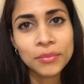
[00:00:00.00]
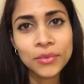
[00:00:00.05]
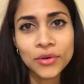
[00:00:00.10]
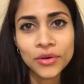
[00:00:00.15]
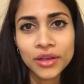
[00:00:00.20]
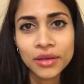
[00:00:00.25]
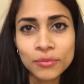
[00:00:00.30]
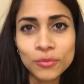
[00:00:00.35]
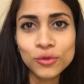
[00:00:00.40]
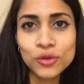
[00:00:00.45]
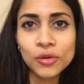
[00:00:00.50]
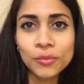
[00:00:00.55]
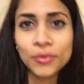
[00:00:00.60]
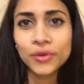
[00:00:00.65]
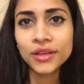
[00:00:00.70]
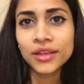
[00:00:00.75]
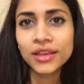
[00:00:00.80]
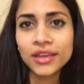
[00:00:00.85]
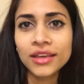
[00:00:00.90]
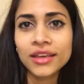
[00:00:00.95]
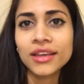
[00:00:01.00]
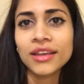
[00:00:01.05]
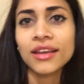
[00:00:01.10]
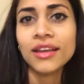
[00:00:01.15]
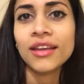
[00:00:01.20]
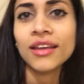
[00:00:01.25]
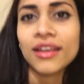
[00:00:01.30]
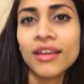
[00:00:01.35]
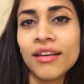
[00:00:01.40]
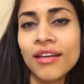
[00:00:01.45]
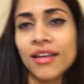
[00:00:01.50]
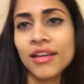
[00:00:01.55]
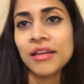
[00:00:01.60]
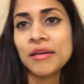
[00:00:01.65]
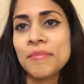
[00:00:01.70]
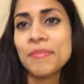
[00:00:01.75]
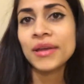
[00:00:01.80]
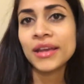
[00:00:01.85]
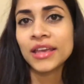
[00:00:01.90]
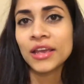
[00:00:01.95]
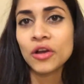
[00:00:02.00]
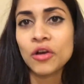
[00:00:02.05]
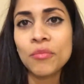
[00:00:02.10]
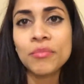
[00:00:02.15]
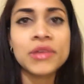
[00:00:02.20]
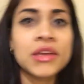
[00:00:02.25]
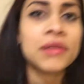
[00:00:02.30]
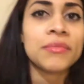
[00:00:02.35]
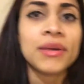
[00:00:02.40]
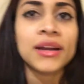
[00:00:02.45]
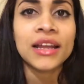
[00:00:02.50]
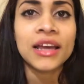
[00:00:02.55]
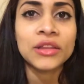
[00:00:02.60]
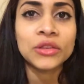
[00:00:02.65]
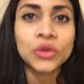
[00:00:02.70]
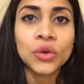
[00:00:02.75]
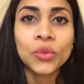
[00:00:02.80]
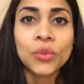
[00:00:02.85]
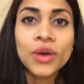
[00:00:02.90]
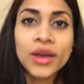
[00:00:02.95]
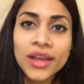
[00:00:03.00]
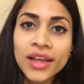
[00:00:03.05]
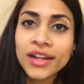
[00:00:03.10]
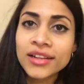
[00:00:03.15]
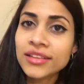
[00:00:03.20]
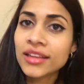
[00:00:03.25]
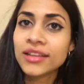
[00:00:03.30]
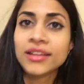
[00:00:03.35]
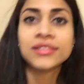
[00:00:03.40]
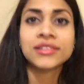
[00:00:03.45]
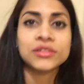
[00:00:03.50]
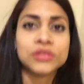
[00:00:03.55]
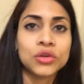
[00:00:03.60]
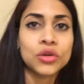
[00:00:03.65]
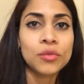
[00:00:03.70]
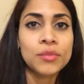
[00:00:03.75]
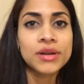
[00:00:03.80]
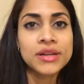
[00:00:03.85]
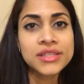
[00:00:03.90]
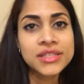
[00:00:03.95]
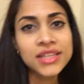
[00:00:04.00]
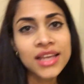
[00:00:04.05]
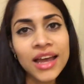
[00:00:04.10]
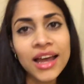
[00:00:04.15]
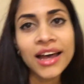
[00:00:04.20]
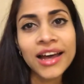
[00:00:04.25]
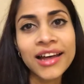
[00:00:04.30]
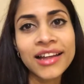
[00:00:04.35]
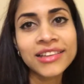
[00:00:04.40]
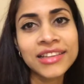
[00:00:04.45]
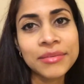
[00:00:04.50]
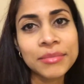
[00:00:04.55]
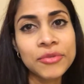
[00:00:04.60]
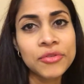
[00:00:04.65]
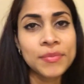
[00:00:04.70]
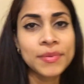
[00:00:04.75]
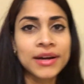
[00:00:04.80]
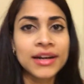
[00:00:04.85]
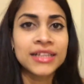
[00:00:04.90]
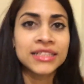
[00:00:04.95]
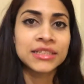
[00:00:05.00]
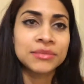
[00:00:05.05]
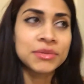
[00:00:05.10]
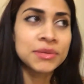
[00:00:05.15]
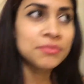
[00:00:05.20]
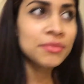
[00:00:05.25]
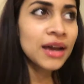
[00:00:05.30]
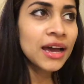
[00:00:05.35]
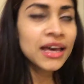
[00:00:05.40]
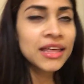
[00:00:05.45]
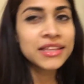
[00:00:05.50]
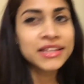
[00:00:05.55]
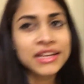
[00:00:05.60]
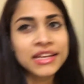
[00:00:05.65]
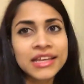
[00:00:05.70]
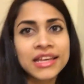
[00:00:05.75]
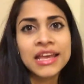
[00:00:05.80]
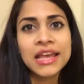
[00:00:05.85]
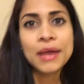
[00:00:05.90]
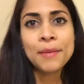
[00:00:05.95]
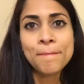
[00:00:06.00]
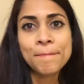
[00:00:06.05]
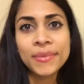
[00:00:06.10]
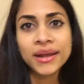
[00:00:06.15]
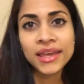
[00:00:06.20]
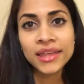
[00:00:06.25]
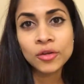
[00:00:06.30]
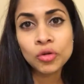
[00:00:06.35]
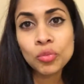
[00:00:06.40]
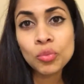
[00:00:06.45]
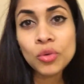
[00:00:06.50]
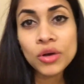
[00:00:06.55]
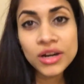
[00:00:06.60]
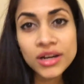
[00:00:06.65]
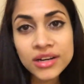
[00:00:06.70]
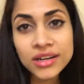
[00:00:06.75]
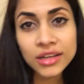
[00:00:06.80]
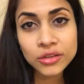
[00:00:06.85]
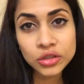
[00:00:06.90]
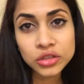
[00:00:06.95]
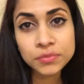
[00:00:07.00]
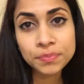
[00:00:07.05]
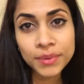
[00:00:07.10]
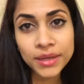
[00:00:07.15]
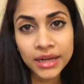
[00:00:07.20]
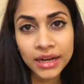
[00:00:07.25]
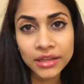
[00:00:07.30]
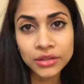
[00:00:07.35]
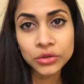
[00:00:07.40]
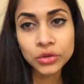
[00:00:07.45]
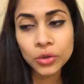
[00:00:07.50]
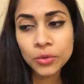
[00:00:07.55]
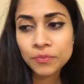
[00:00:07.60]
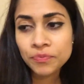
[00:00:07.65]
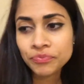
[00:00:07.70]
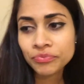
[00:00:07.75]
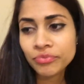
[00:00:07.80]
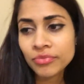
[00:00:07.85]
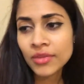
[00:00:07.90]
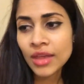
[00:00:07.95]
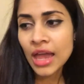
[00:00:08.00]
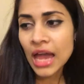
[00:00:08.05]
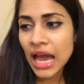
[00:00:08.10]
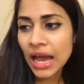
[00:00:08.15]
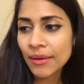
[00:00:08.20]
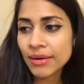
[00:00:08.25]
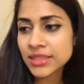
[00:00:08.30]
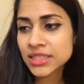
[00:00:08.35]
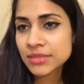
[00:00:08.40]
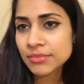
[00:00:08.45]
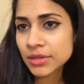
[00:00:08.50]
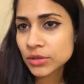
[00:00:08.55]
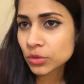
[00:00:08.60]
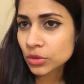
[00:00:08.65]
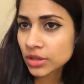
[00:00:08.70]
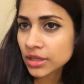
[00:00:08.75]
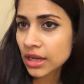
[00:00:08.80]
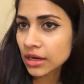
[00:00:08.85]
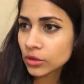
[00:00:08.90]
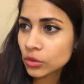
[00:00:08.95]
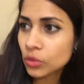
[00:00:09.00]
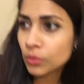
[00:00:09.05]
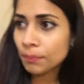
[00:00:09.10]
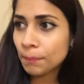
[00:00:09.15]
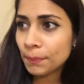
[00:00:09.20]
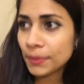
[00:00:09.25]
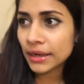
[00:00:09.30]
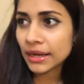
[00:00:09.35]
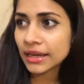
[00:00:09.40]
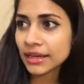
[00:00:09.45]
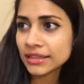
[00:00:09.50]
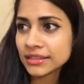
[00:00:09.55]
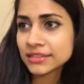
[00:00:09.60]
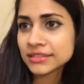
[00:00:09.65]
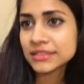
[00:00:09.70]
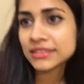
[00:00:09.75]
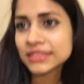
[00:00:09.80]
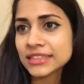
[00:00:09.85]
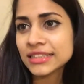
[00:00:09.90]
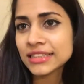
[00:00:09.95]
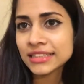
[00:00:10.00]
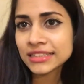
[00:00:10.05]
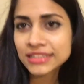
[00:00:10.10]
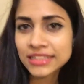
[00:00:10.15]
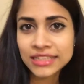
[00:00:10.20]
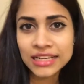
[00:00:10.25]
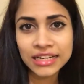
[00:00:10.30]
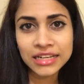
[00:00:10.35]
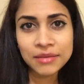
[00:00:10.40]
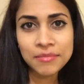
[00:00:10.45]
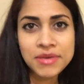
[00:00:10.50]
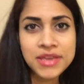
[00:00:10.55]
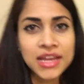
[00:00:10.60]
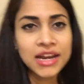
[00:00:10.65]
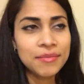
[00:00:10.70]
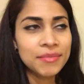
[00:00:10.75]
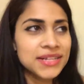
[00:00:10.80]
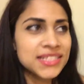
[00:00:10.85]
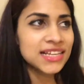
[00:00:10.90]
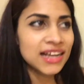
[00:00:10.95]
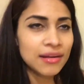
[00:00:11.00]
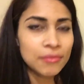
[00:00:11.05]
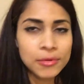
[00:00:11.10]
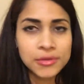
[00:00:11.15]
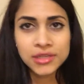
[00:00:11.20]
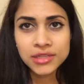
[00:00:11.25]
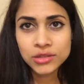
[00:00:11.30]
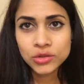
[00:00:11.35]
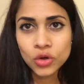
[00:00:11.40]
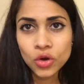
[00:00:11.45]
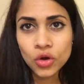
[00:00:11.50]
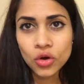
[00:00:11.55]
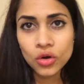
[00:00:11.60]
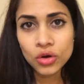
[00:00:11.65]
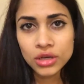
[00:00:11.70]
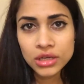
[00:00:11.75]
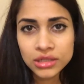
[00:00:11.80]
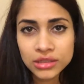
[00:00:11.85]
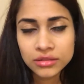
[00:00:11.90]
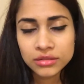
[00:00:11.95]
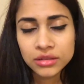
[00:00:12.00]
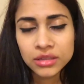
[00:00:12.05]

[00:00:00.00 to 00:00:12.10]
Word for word: blogué mucho porque me quedé con mi hermana dando vueltas en el centro comercial, y me fui para casa de mi madre, me quedé un buen rato esperando a ver si me surgía algún plan de que alguien me dijera, Melissa, hagamos esto hoy,